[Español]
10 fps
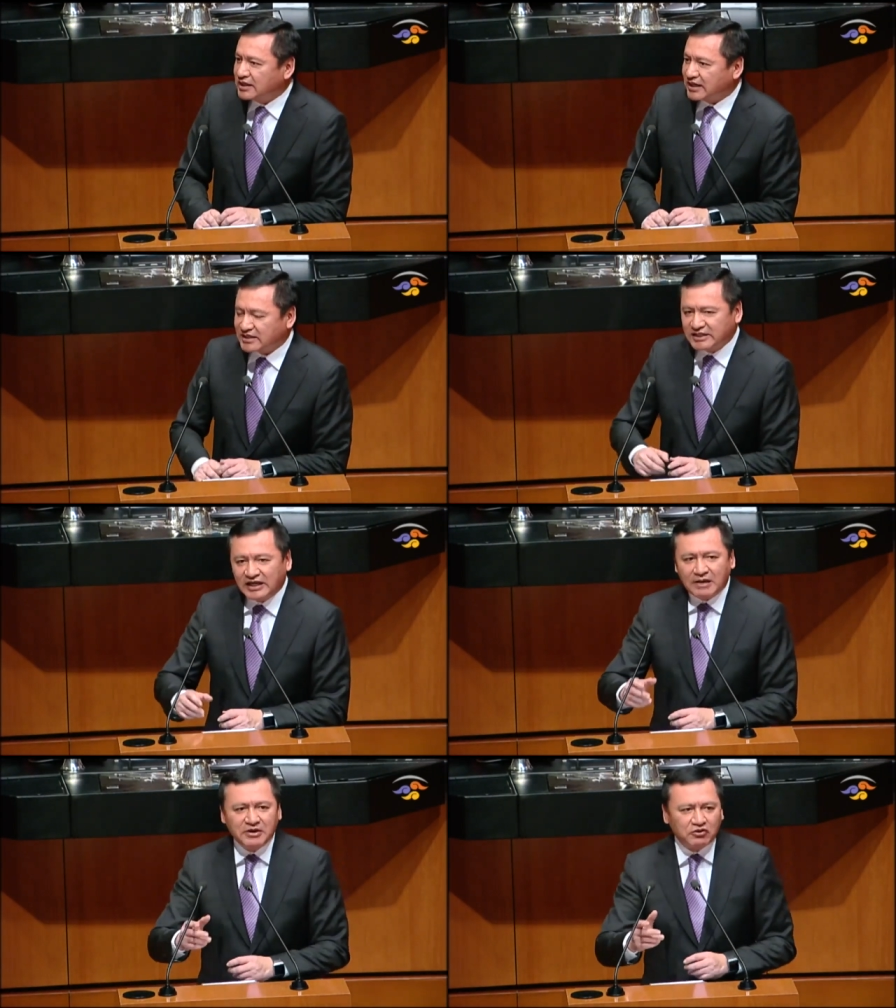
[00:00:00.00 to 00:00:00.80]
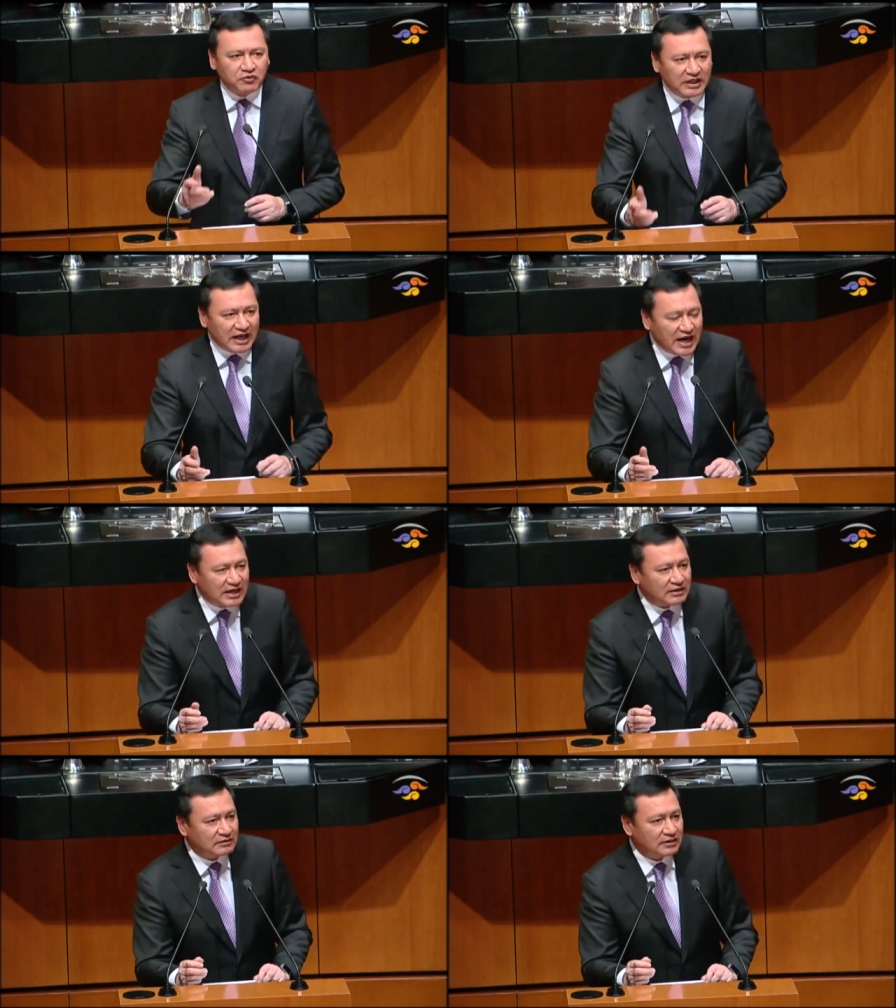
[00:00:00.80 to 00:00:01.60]
que es en el ámbito
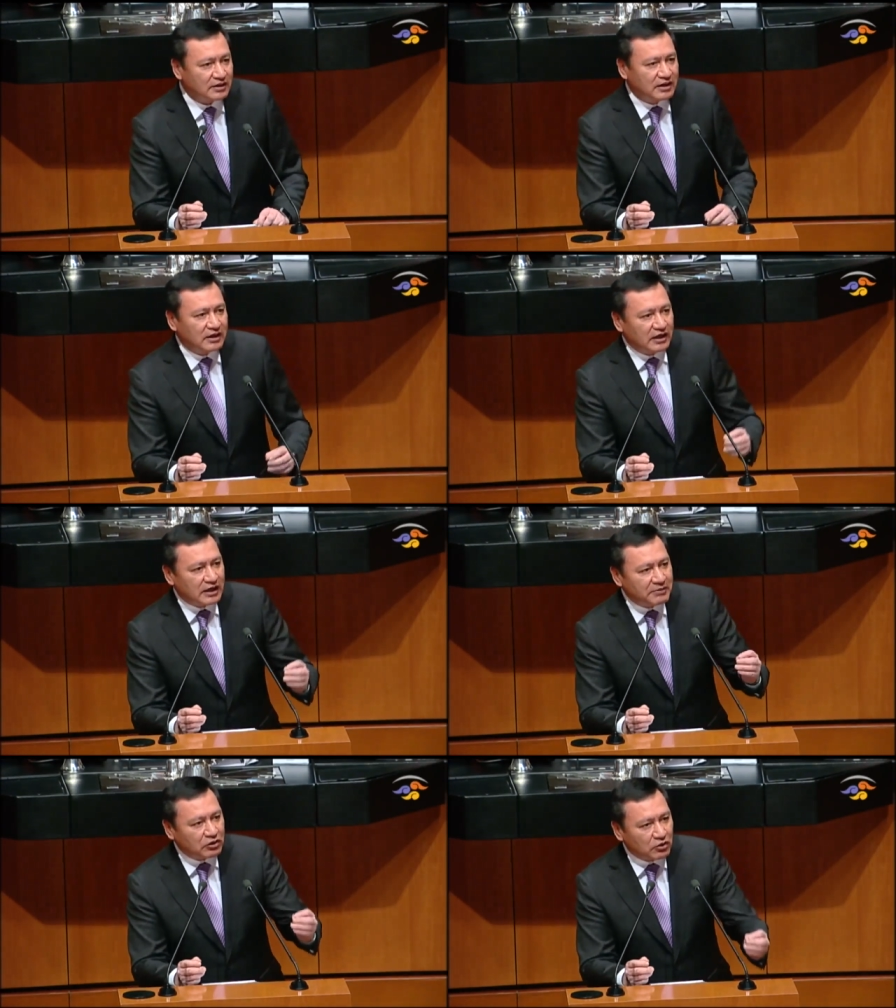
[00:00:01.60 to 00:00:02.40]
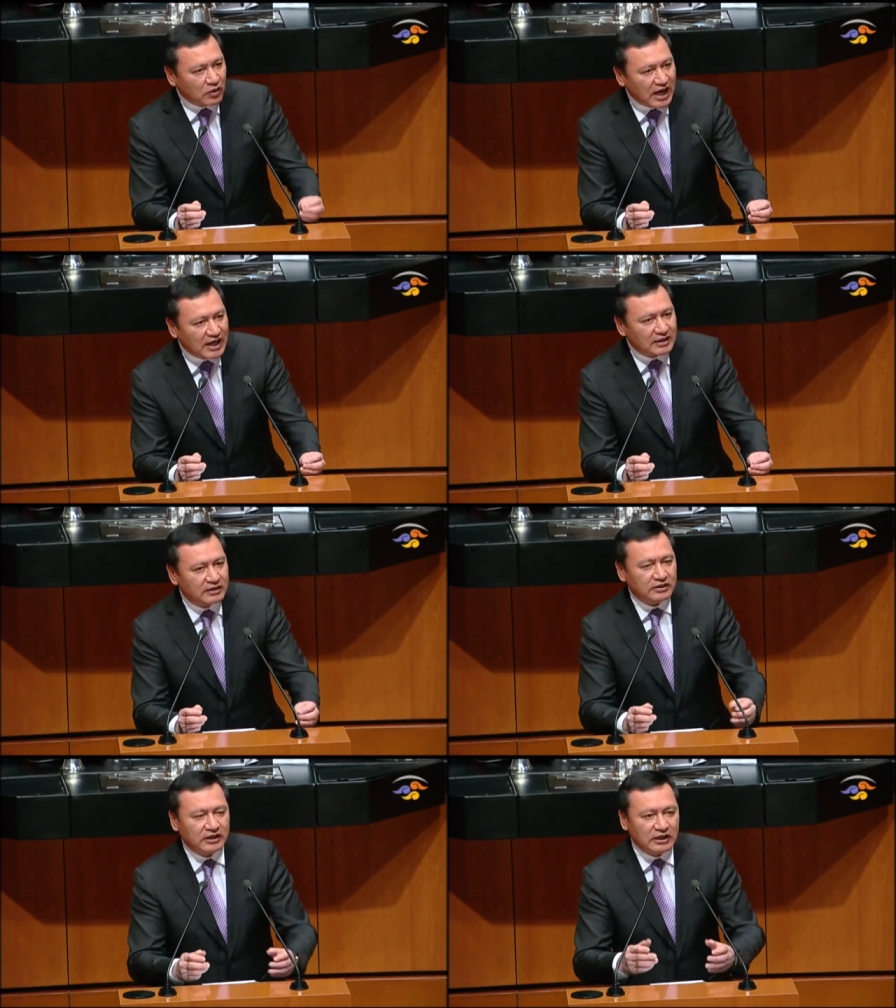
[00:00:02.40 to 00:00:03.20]
federal, en el ámbito
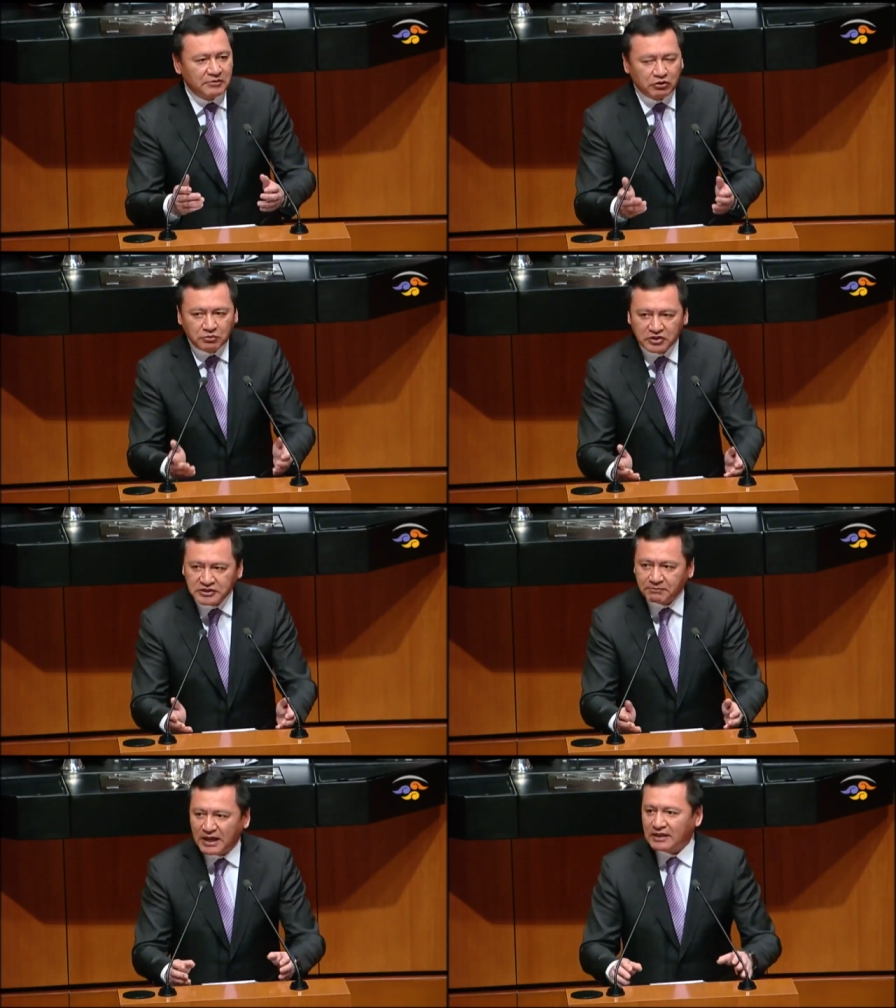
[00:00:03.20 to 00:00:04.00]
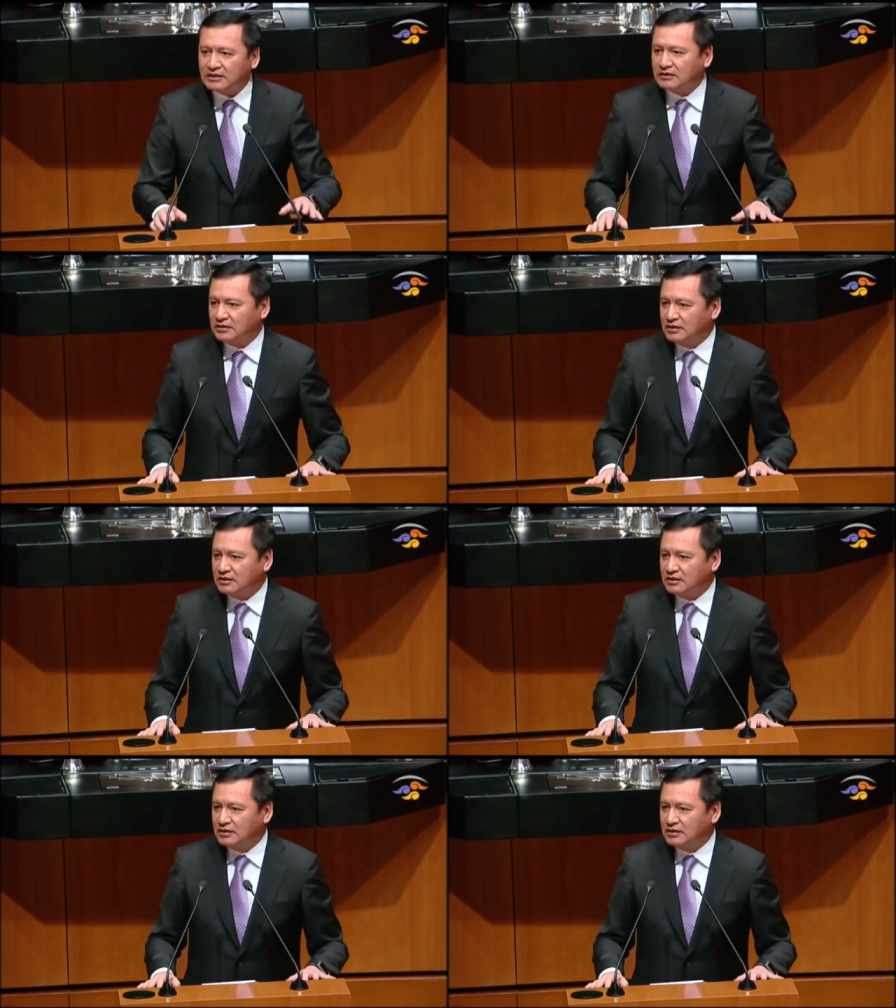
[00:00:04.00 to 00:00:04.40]
local y en el ámbito municipal,